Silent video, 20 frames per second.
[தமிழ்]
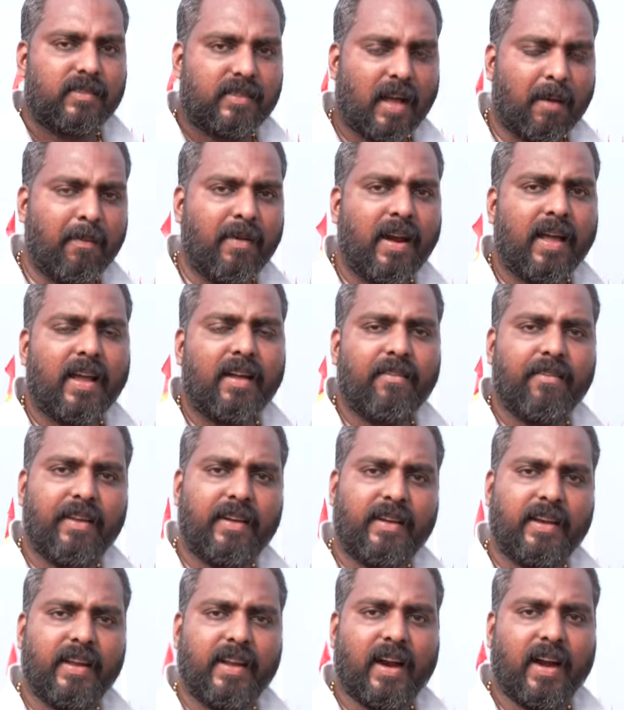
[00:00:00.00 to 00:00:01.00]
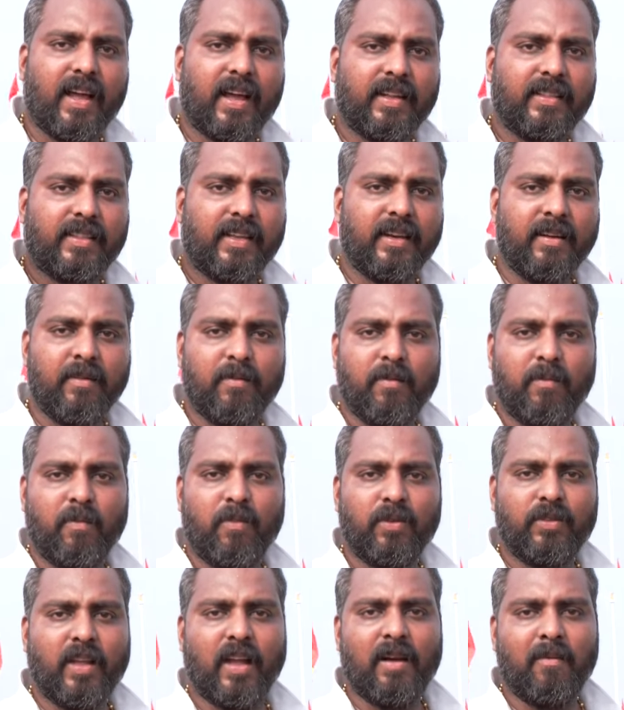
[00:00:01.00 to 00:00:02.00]
தமிழக வெற்றி கழகத்தின்
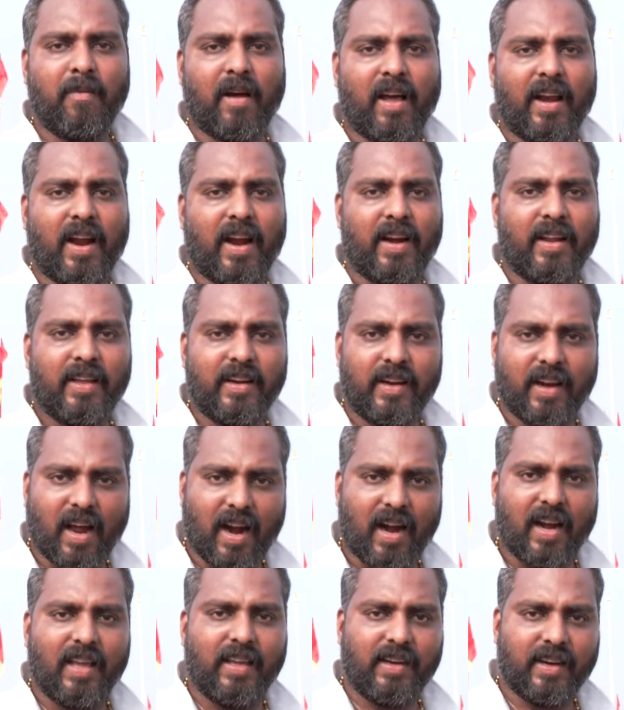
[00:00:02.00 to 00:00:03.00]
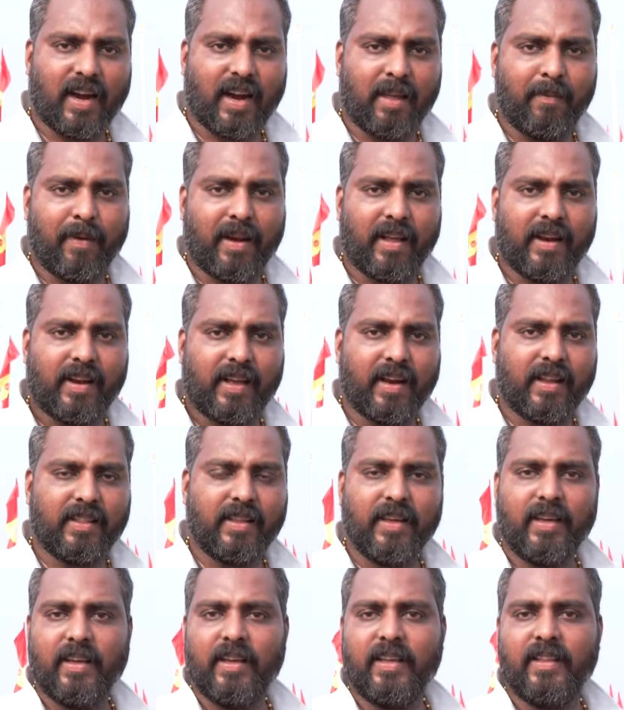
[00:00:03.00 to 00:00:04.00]
முதல் மாநாடு நாளை நடைபெற
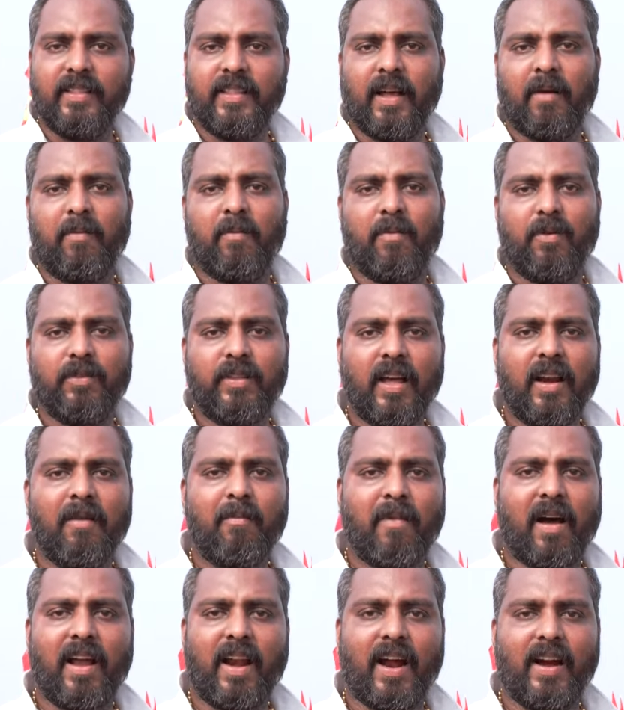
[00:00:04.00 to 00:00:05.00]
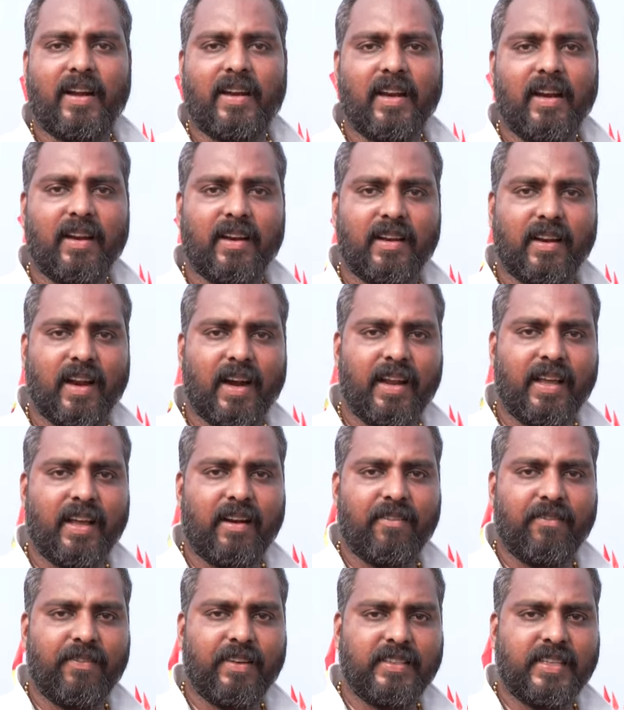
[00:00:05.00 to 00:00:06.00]
இருக்கிறது இந்த முதல் மாநாட்டில்
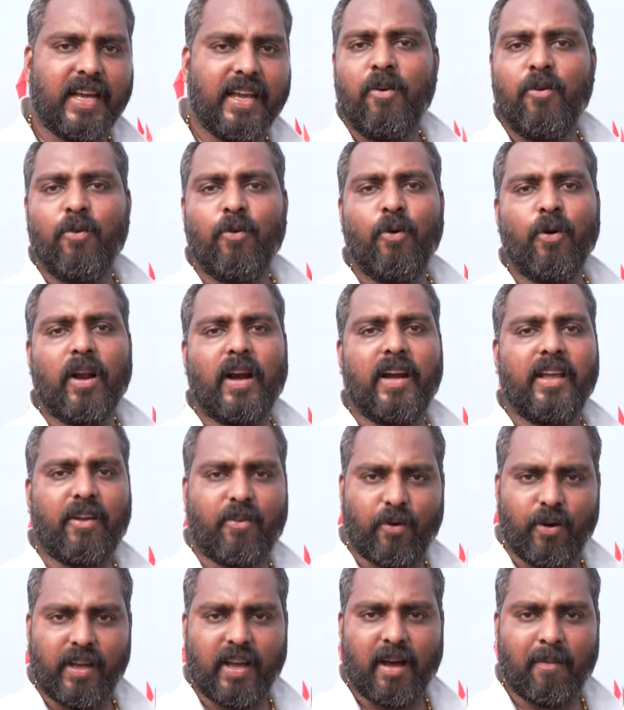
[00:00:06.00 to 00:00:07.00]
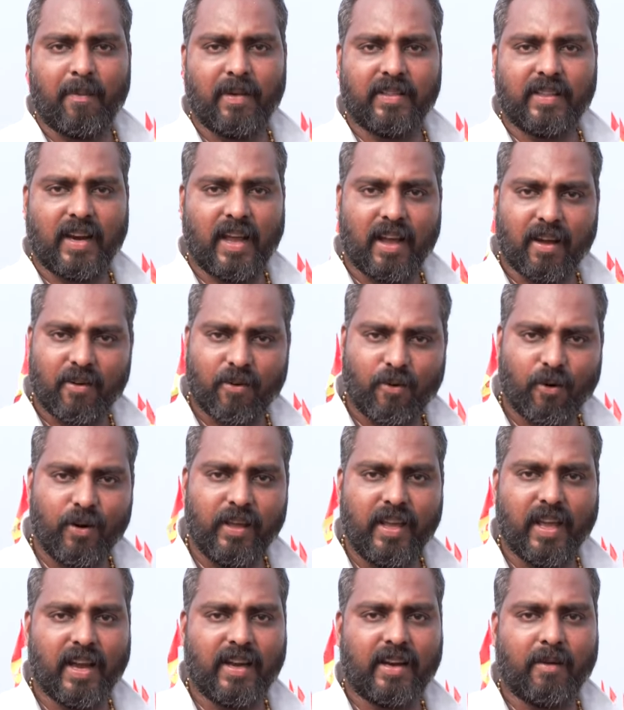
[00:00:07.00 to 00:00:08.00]
நடிகர் விஜய் நூறடி கொடி கம்பத்தில்
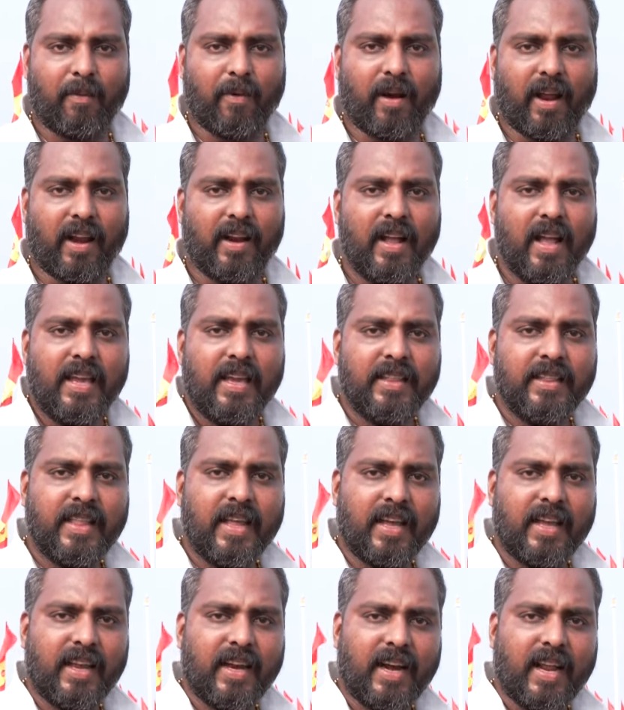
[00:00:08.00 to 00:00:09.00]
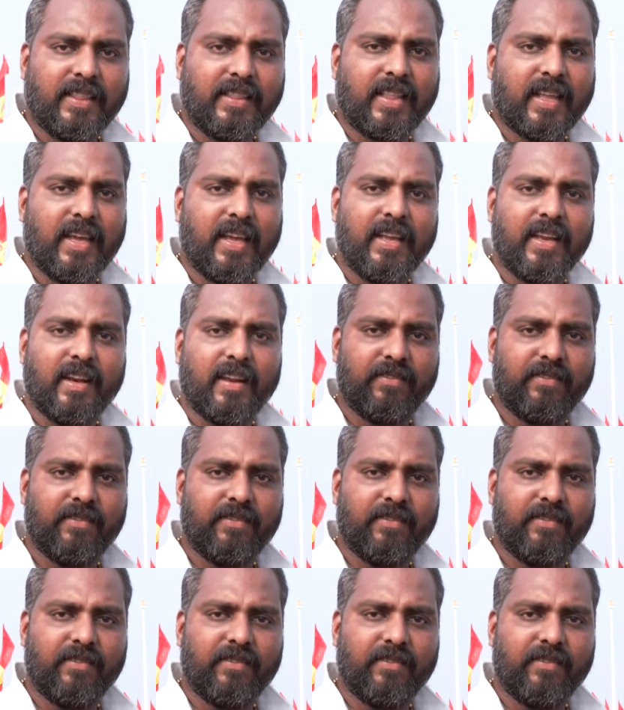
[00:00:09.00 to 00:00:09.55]
கொடியேற்ற போகிறார் இந்த இடத்தை